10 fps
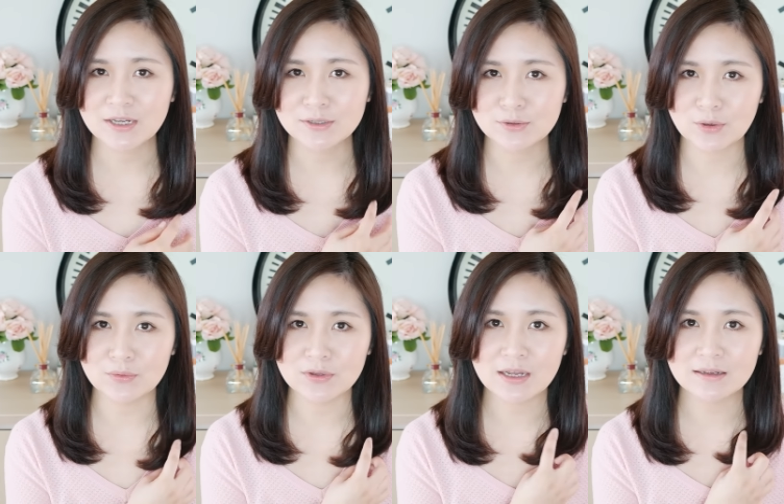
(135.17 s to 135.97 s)
很
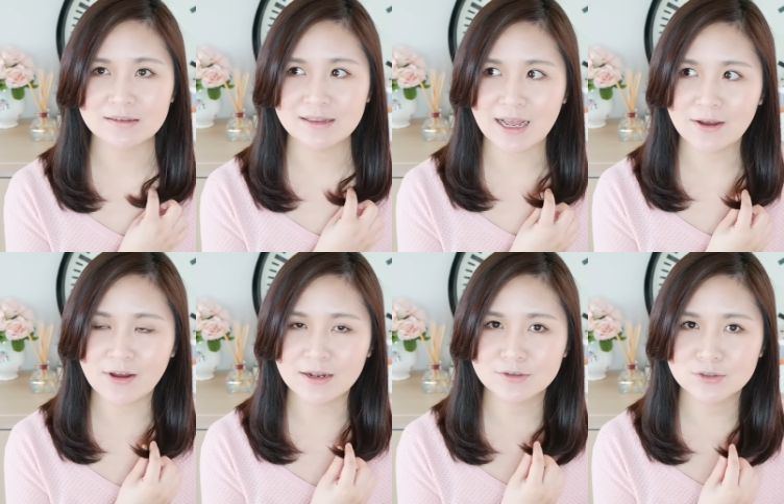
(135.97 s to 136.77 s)
懂，那拉
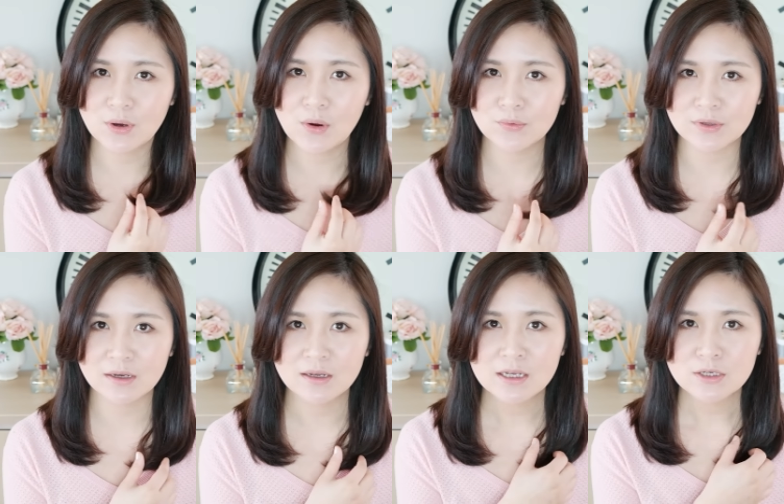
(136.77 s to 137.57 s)
完了之后
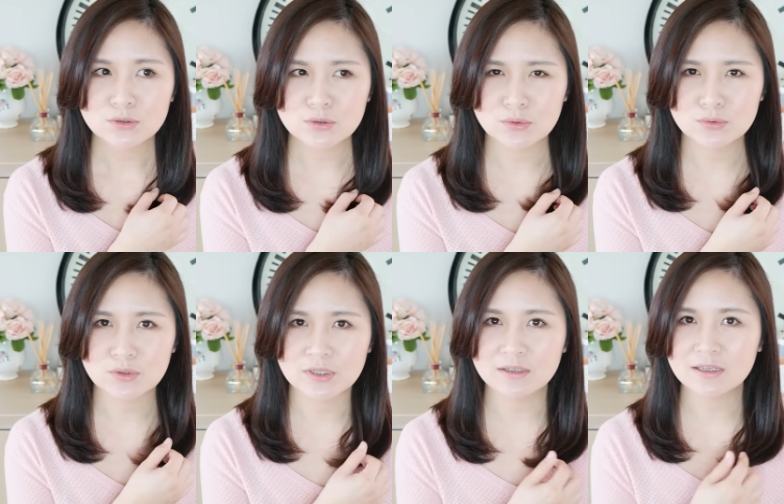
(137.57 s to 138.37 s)
呢，就
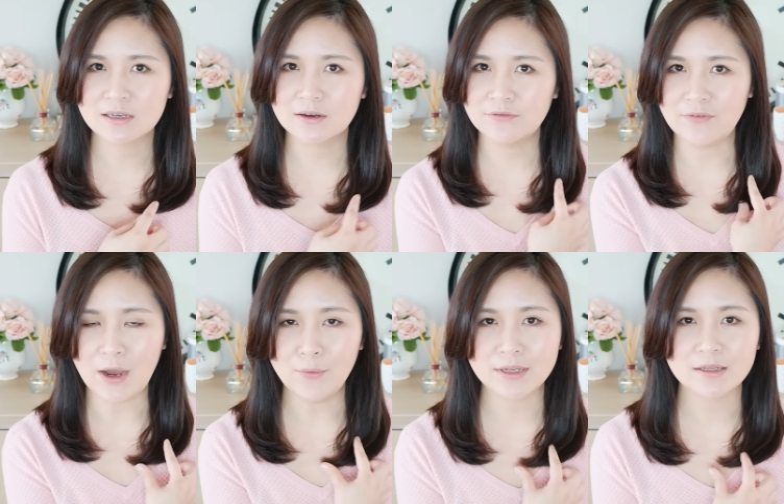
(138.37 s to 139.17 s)
觉得那个
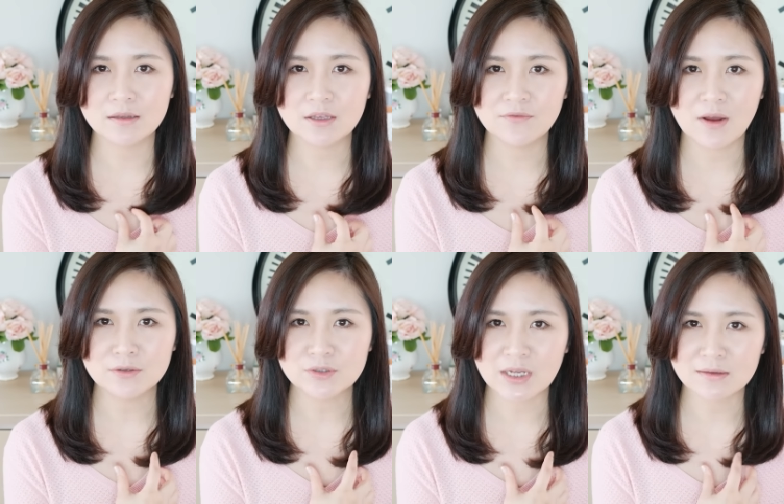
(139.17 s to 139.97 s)
发尾的地方
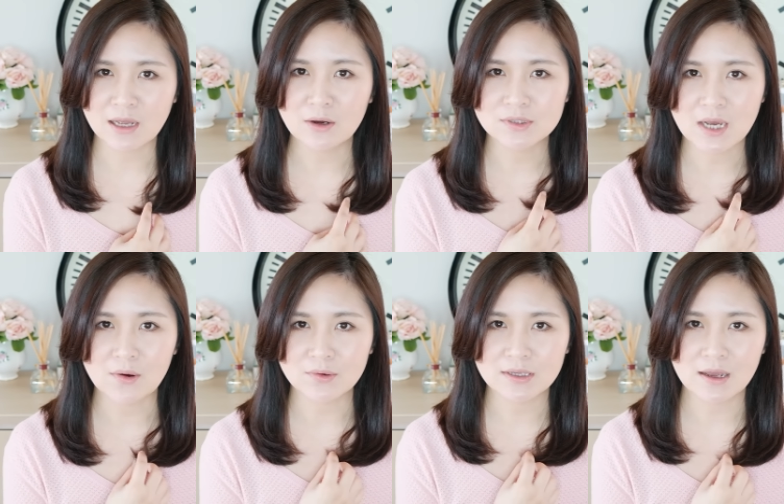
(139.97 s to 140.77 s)
就像稻
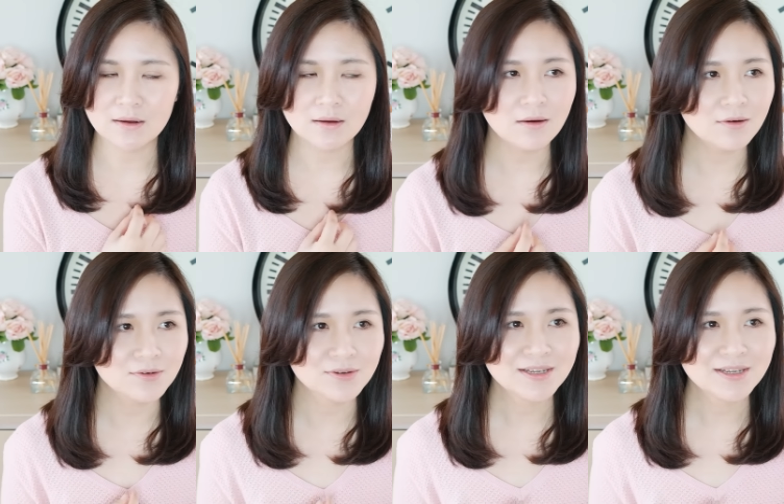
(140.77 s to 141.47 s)
草一样哦，